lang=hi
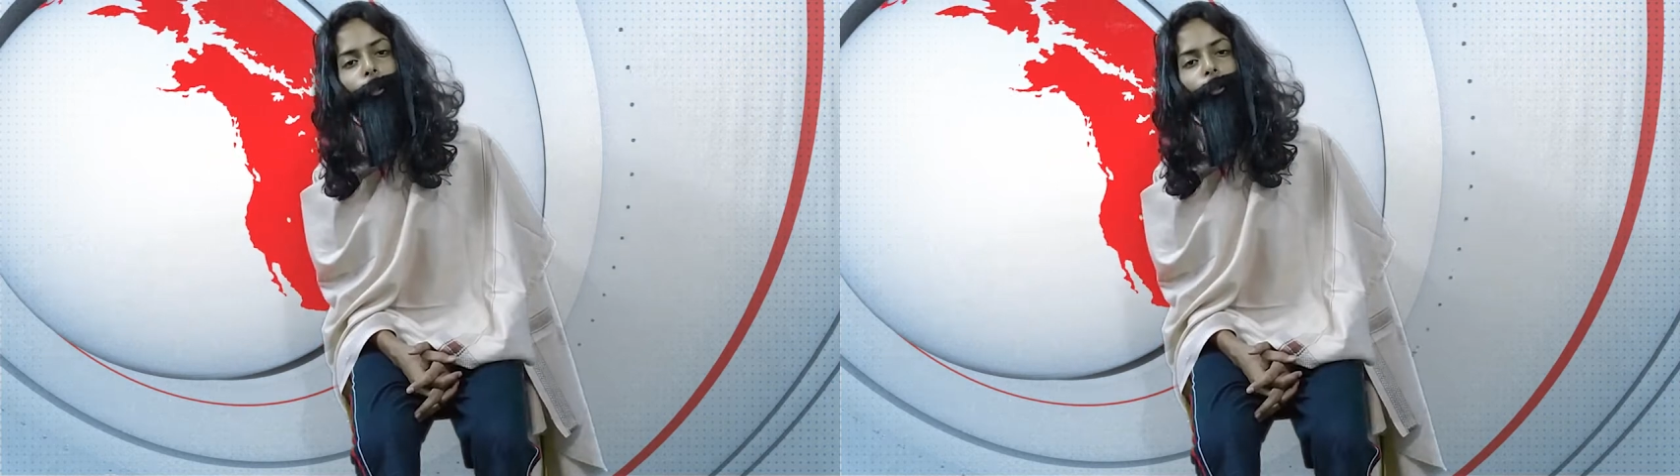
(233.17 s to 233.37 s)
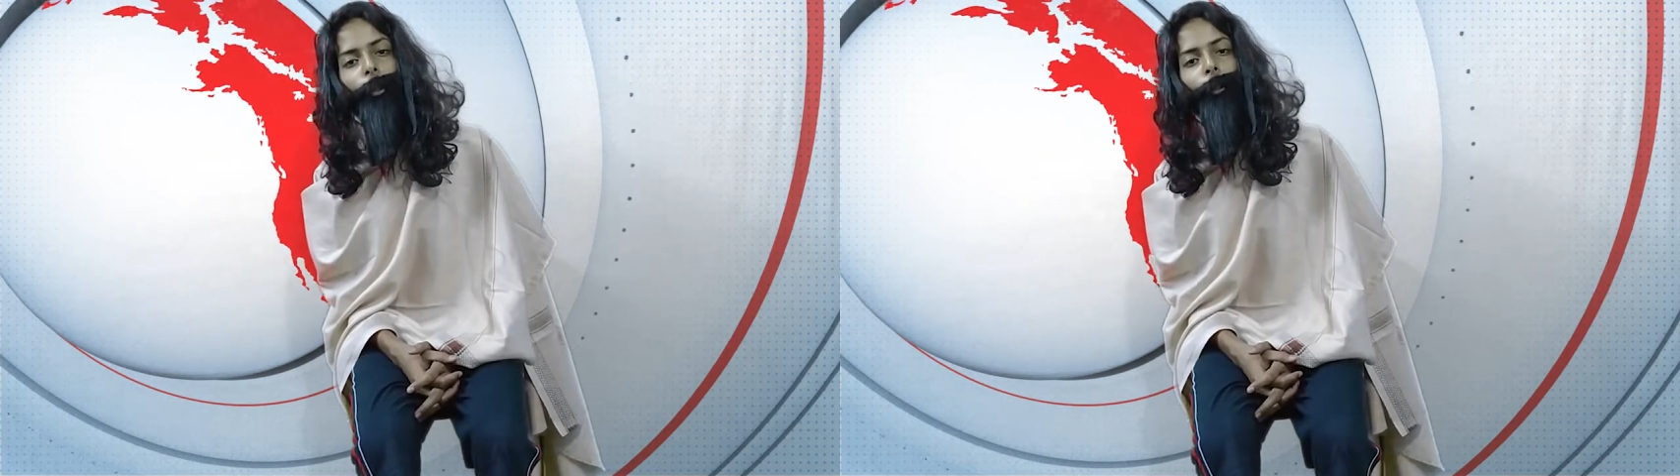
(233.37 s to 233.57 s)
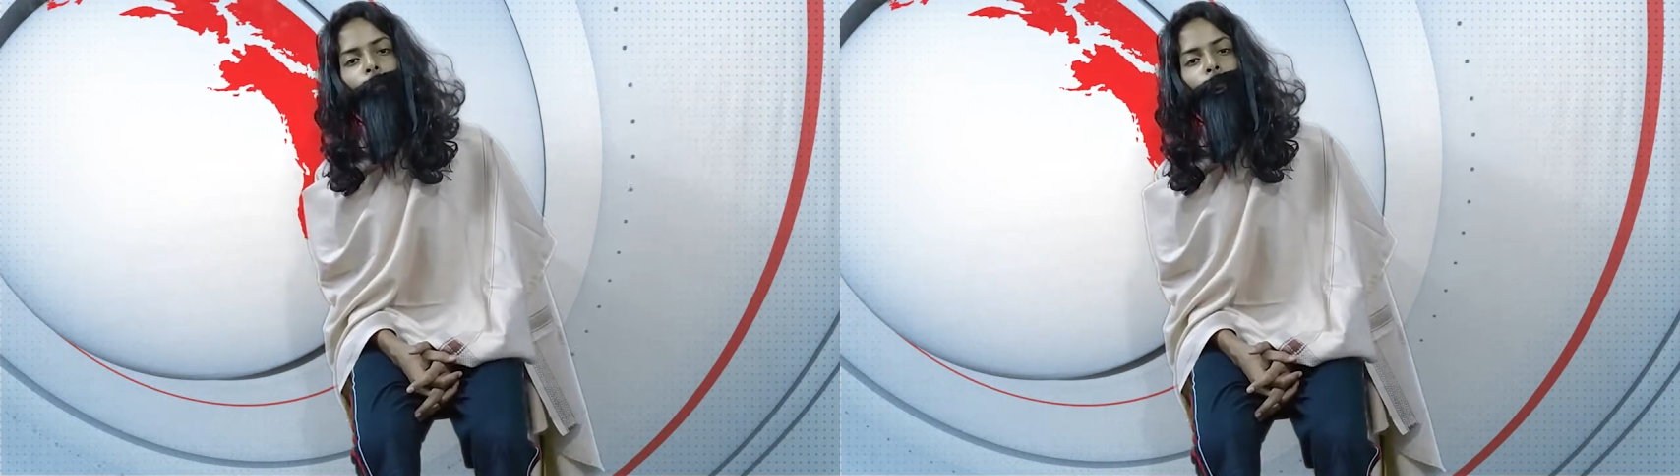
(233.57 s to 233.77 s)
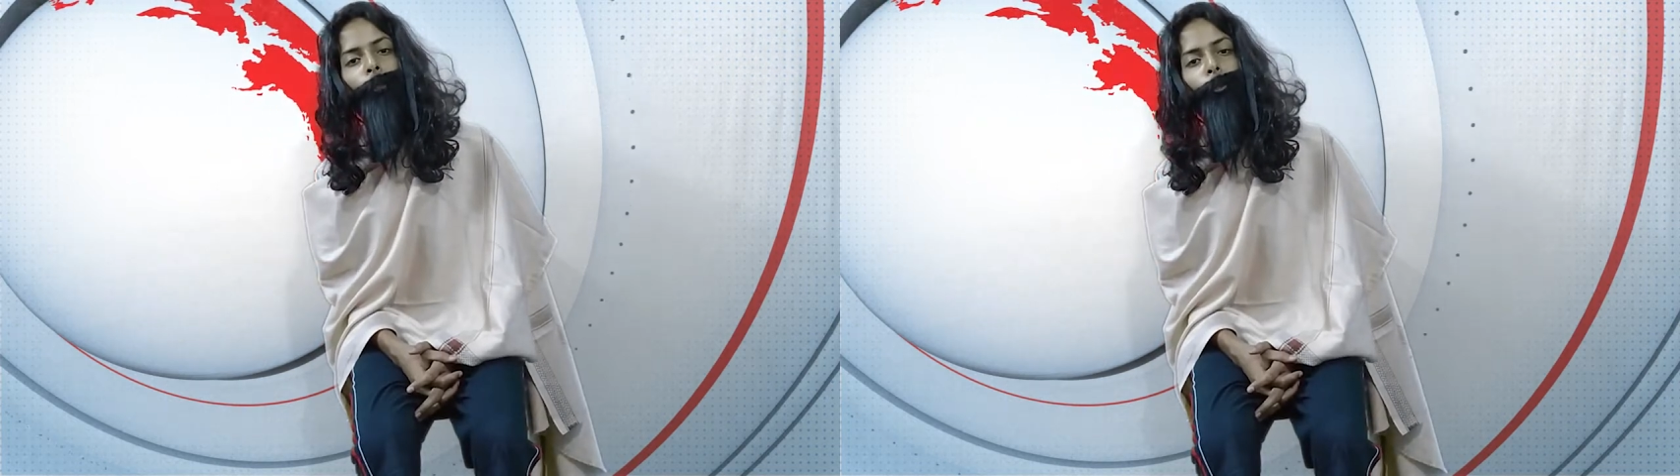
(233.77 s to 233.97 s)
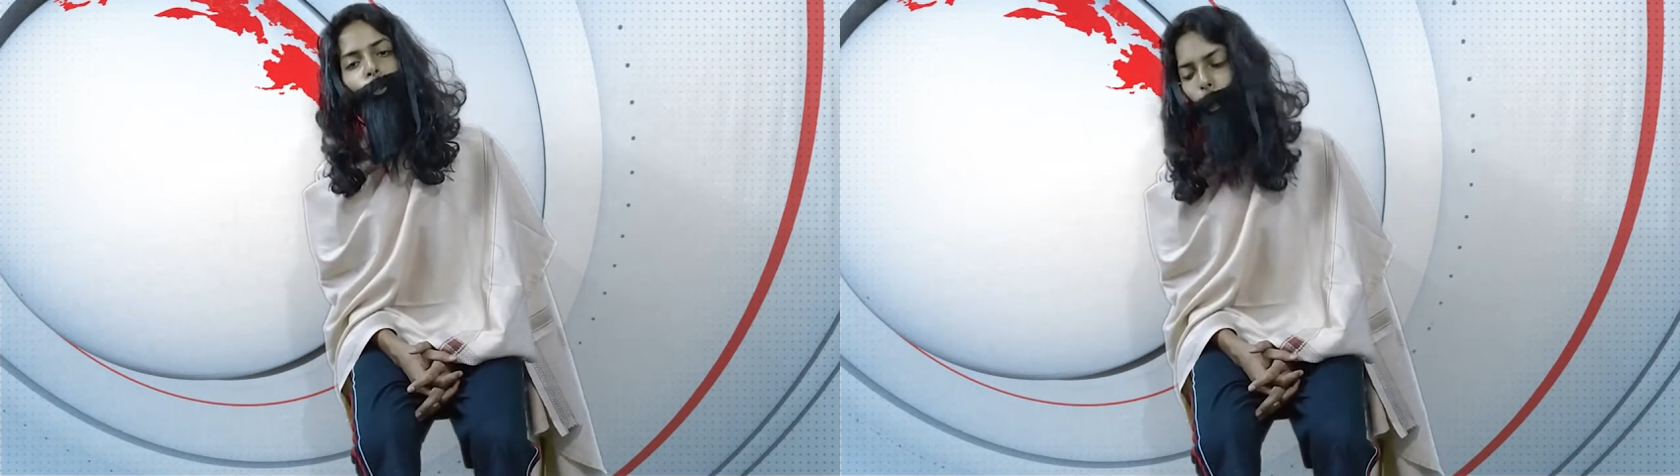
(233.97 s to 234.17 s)
नाथ का
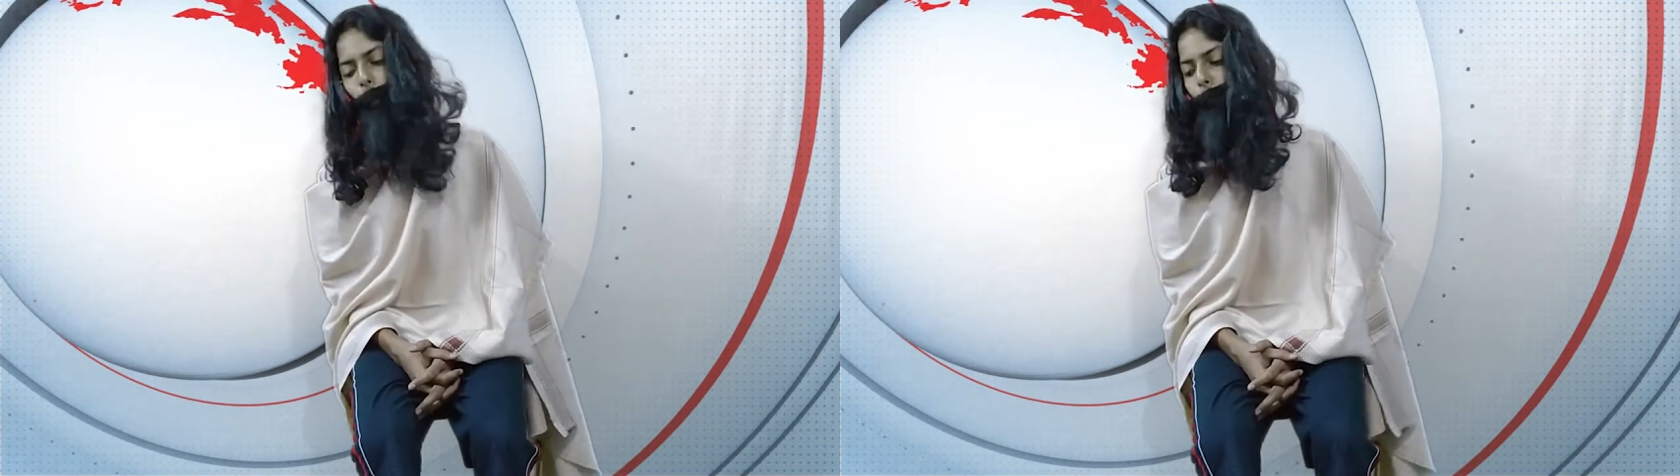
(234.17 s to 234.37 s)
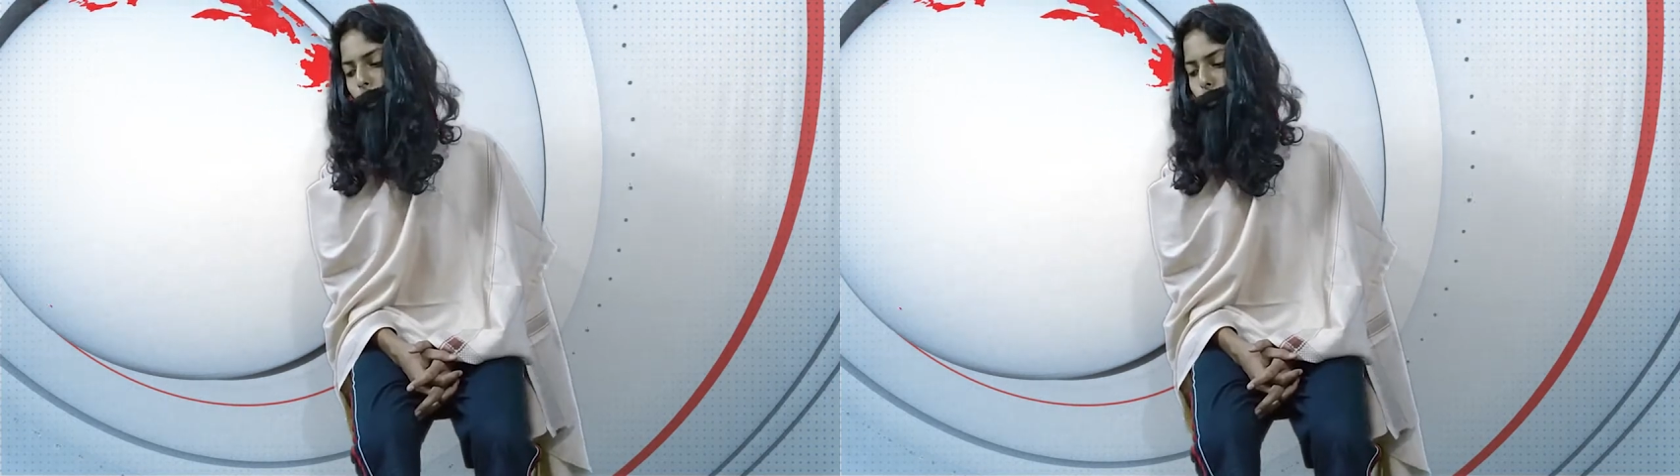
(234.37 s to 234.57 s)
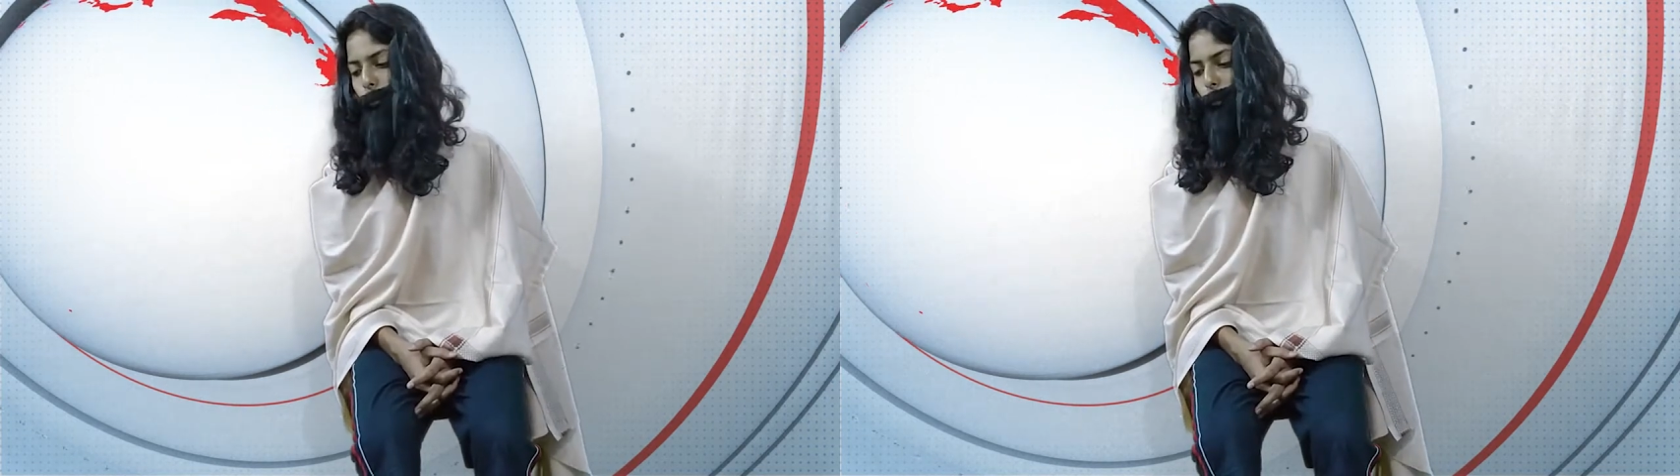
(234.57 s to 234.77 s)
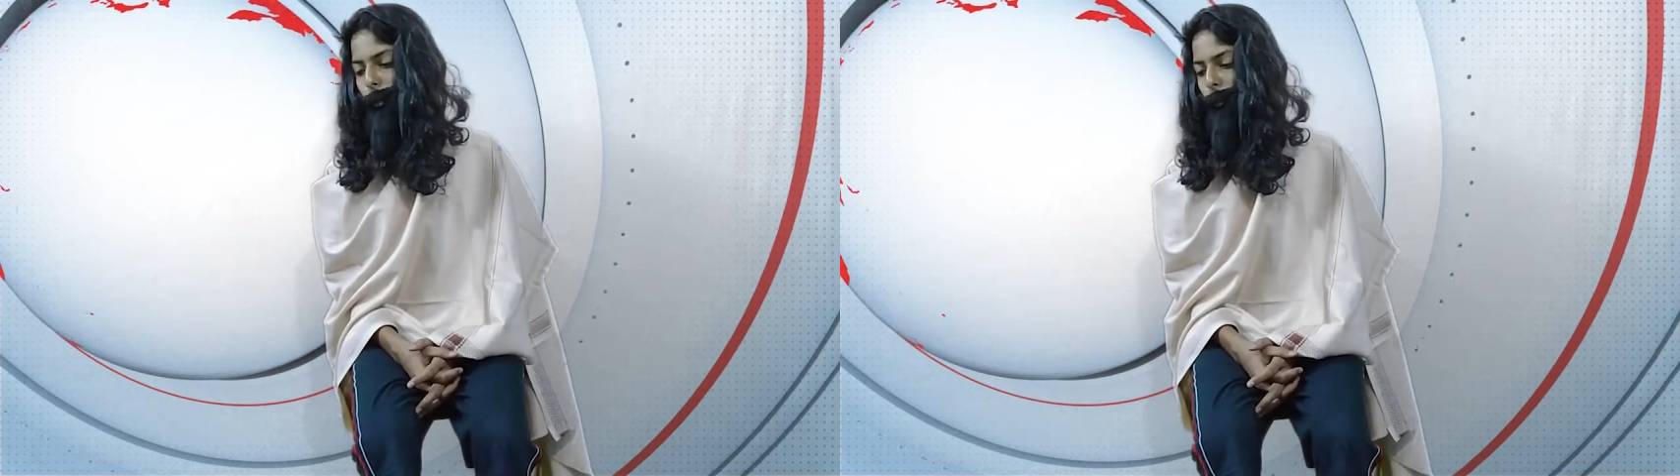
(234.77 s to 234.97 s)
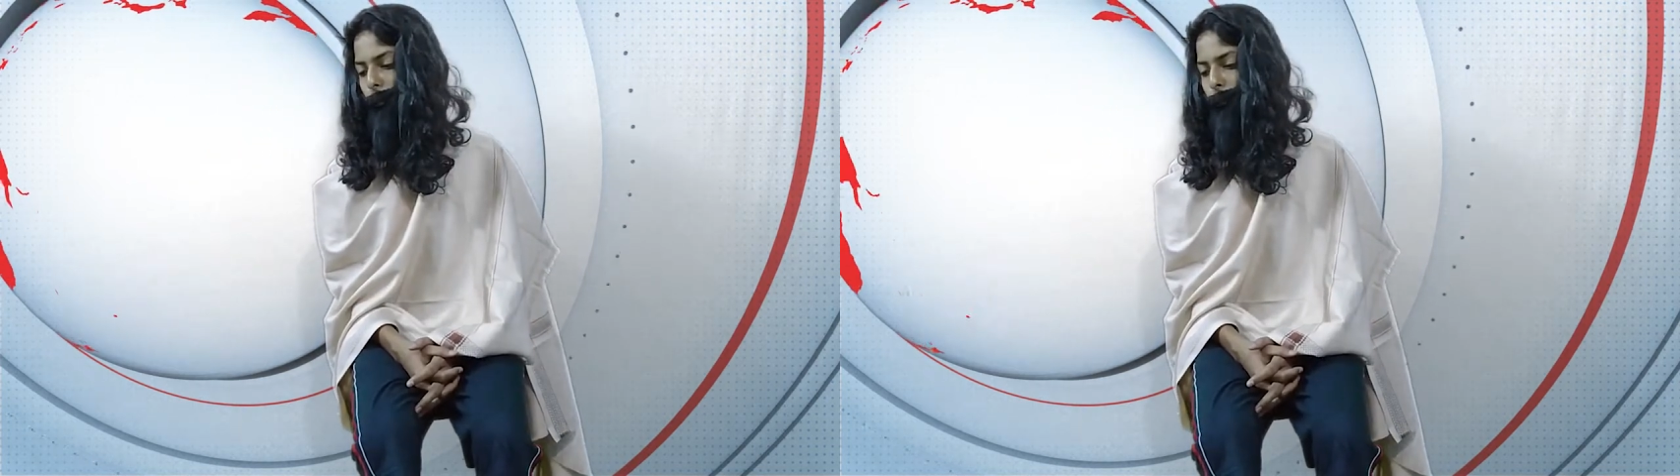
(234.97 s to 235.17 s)
श्राप लग
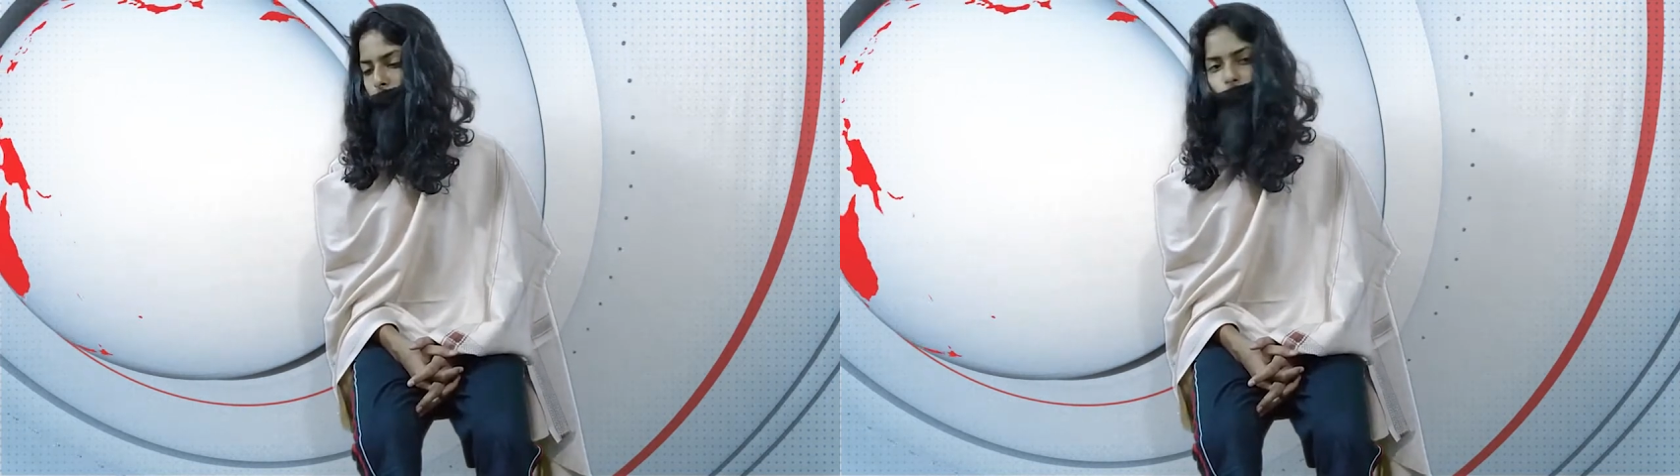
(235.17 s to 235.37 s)
चुका है